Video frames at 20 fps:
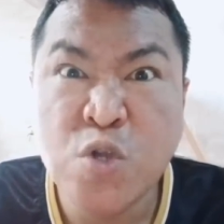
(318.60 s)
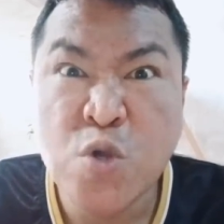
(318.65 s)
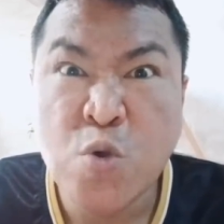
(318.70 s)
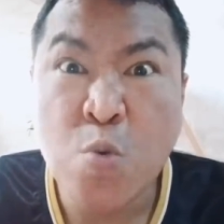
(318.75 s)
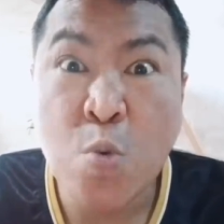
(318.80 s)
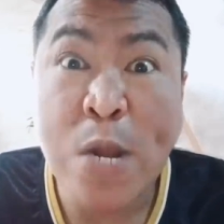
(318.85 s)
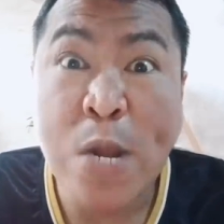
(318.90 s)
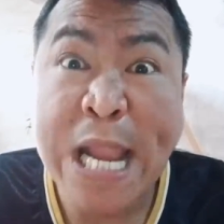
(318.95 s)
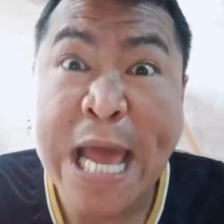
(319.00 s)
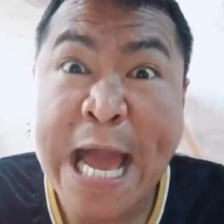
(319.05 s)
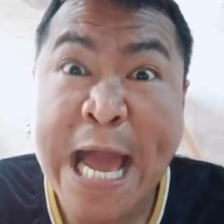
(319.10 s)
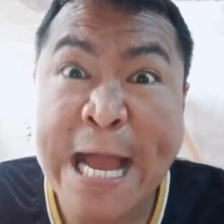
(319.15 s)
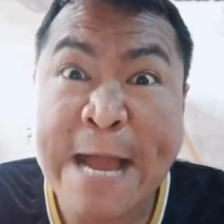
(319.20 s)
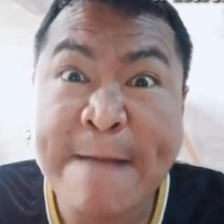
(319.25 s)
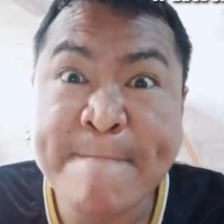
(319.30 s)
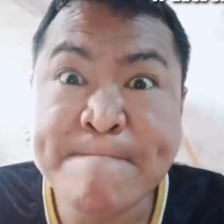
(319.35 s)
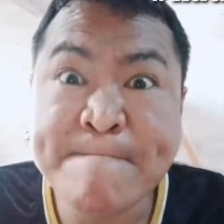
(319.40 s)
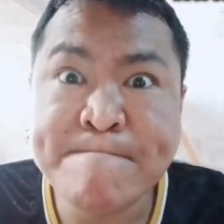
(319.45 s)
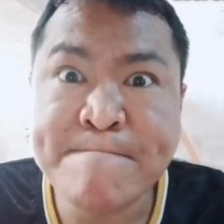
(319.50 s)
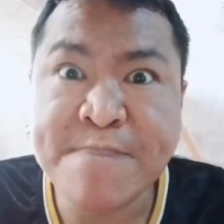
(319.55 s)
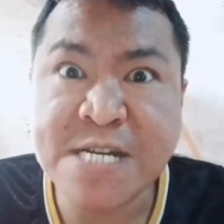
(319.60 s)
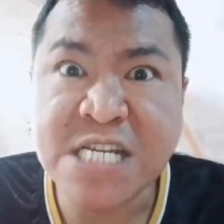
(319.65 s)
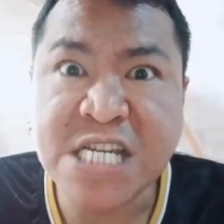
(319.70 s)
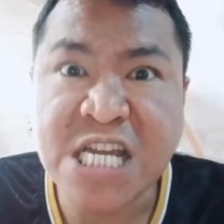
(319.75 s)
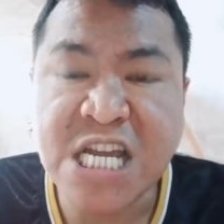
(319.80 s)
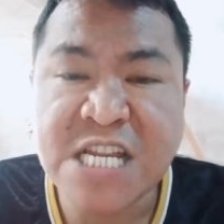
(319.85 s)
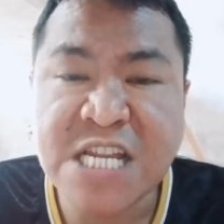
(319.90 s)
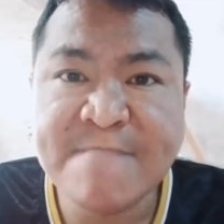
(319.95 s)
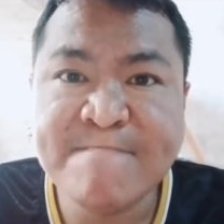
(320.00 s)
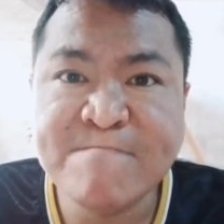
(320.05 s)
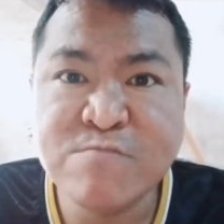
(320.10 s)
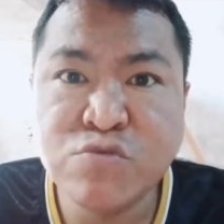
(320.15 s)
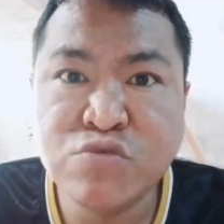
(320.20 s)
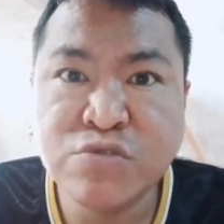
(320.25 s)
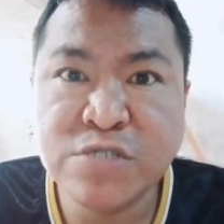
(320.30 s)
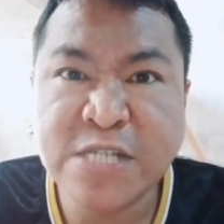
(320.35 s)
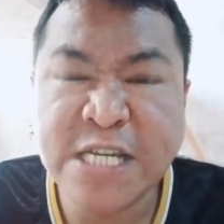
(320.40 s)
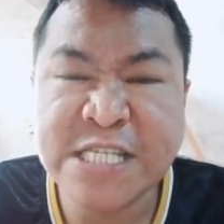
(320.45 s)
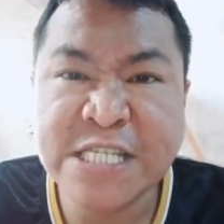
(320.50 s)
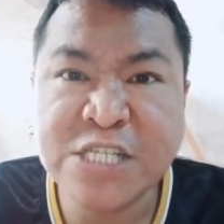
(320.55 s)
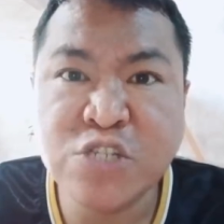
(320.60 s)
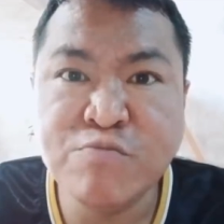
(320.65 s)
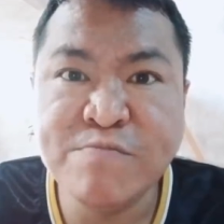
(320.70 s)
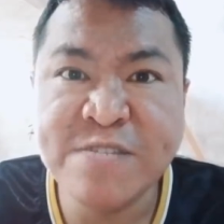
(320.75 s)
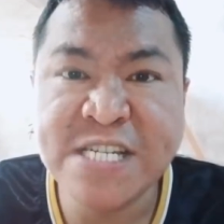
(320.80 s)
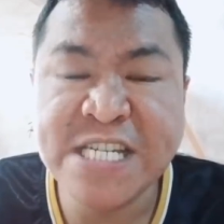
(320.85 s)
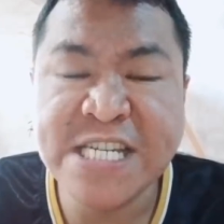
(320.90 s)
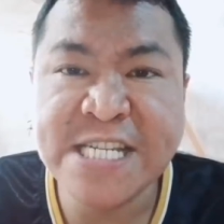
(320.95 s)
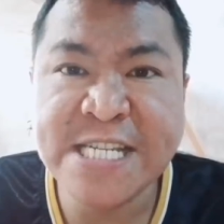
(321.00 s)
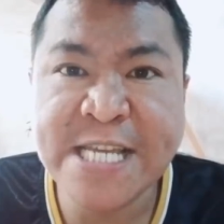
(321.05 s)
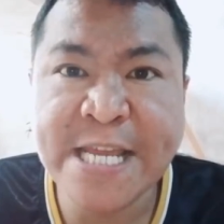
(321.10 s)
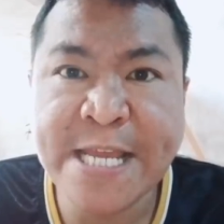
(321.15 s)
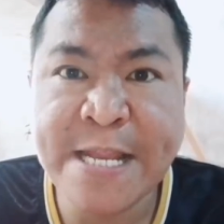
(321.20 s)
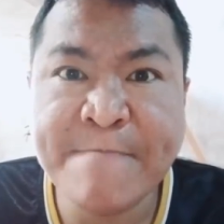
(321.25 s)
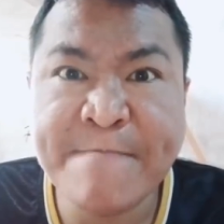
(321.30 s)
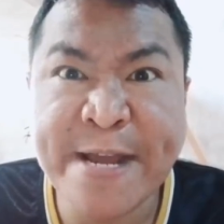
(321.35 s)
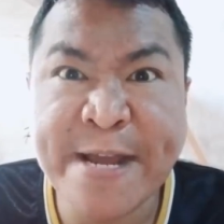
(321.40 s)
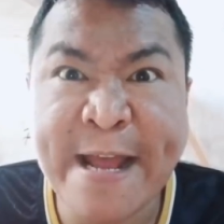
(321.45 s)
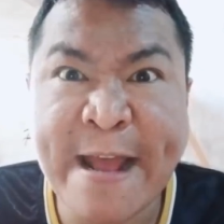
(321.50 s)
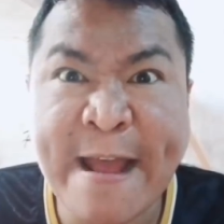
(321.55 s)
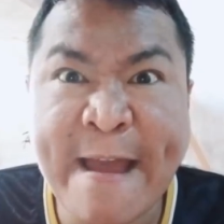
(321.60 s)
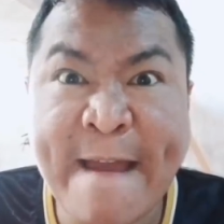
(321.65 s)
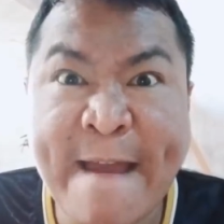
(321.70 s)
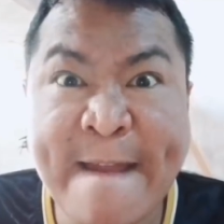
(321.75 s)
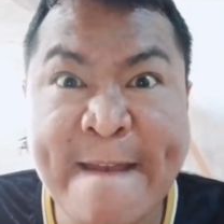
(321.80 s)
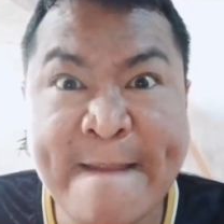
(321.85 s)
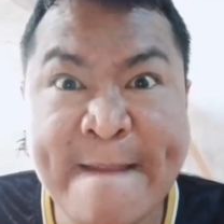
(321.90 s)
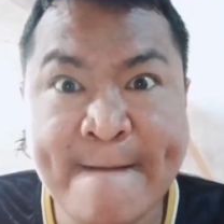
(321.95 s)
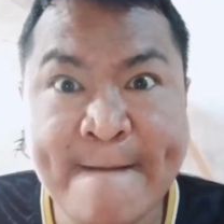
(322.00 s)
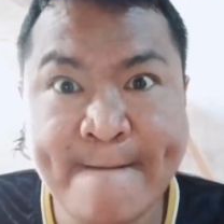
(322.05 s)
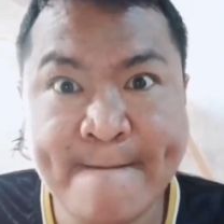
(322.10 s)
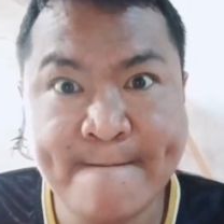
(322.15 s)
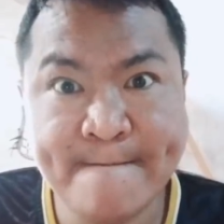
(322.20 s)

Wala kang pakialam doon kasi kumikita yan ng marangal.